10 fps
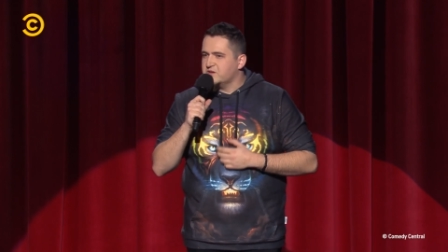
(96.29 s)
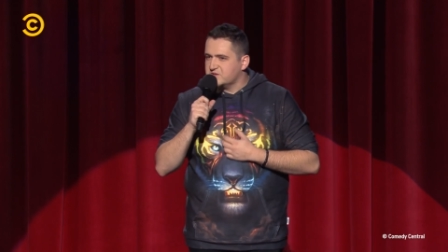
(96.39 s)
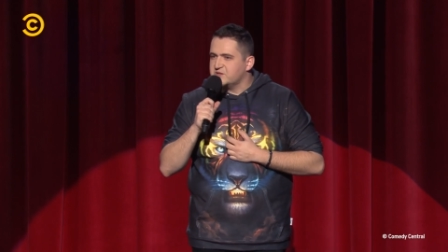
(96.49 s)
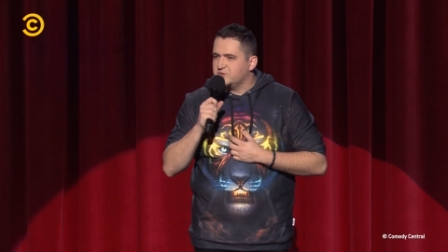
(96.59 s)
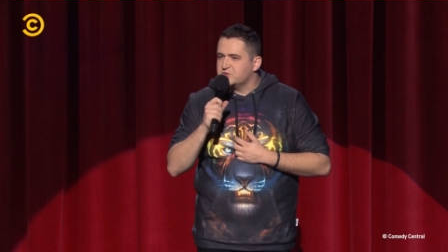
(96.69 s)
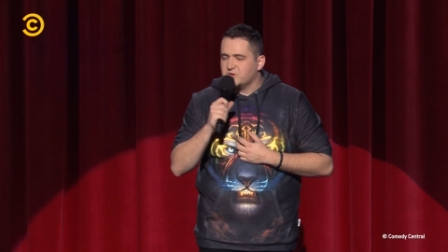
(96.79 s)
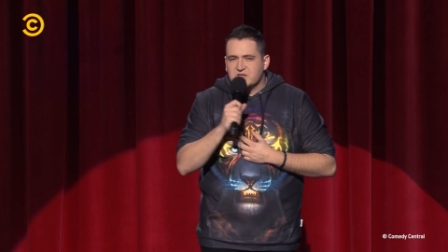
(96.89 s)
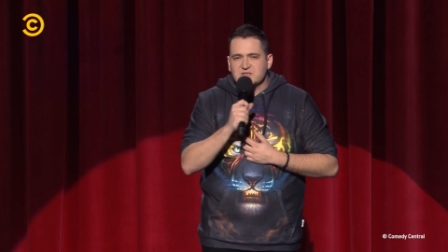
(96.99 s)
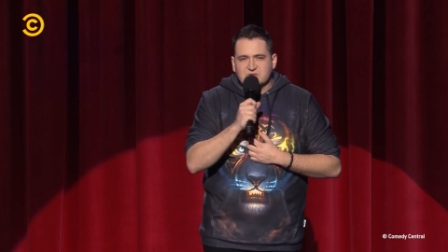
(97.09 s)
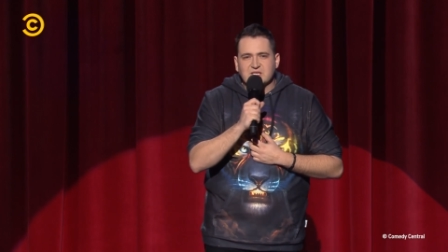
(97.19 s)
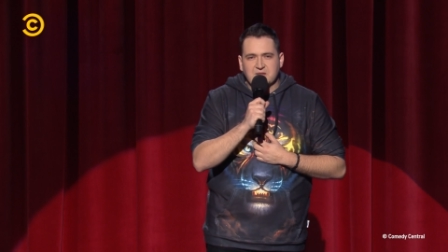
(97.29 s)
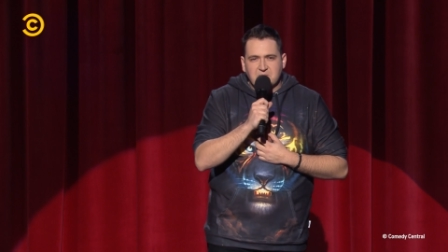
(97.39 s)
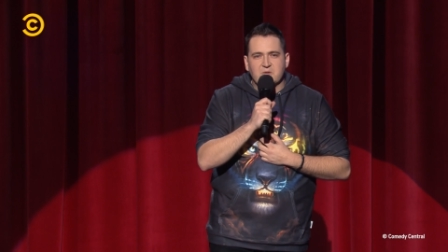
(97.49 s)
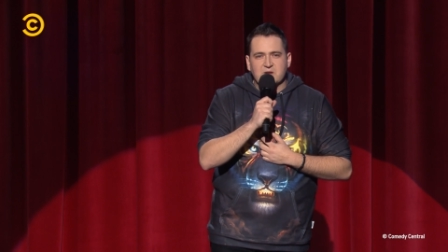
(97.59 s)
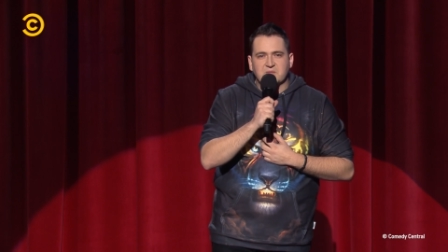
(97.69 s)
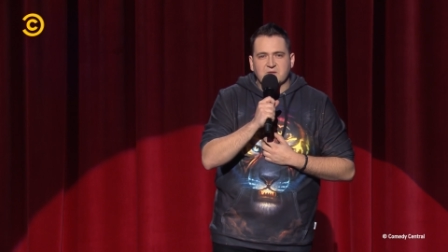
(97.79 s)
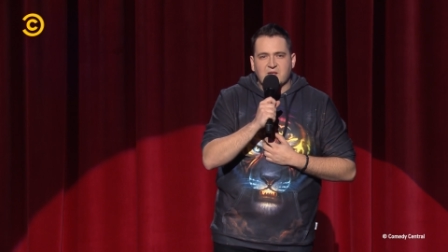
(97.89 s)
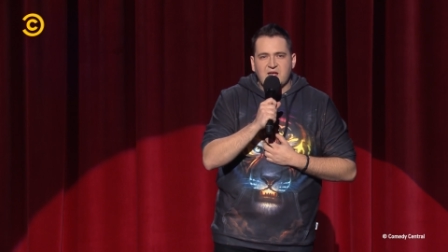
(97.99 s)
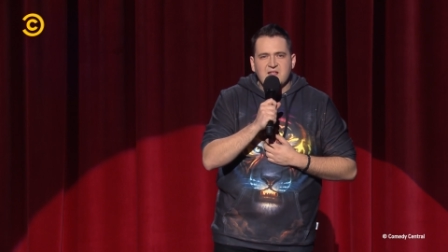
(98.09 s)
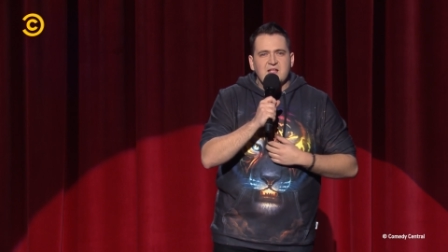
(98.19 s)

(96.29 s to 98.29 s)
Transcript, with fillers: to serduszko nie jest już takie pełne, prawda?